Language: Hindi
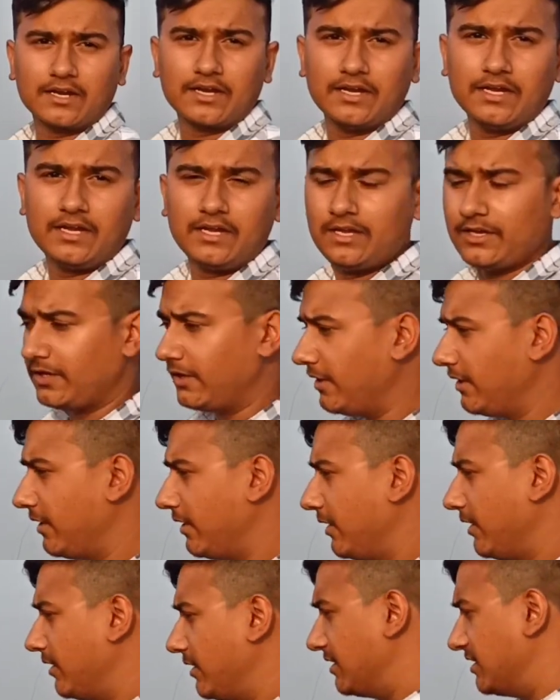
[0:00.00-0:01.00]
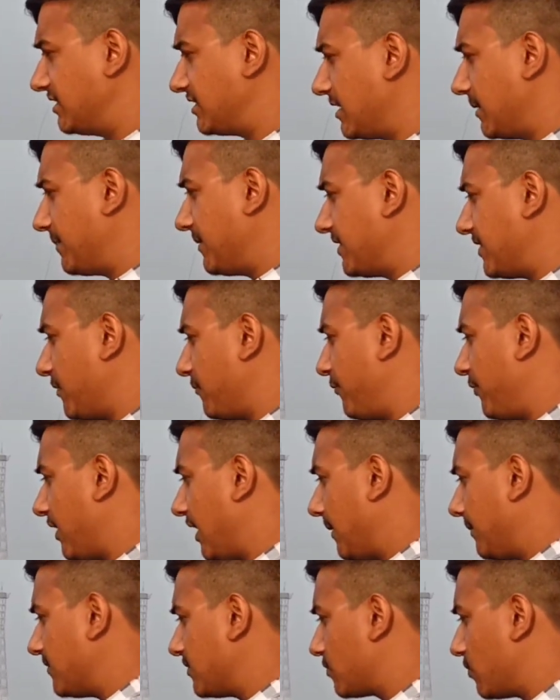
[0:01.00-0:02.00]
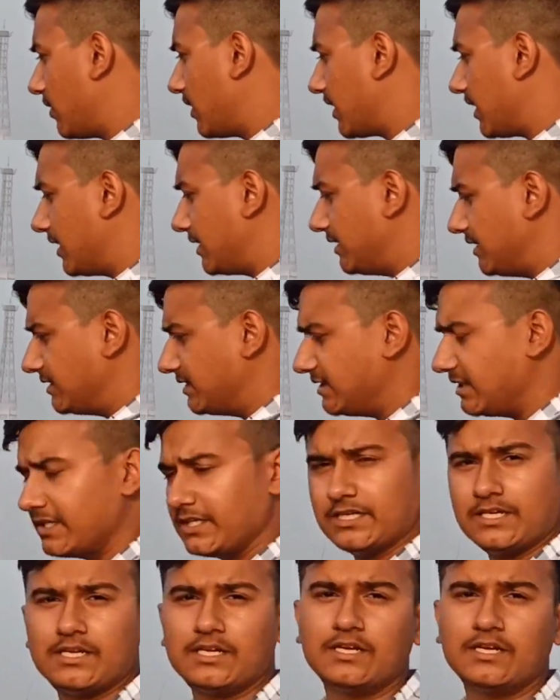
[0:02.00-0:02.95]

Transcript: करके इसके पीछे फिर आप इसको लगा दीजिए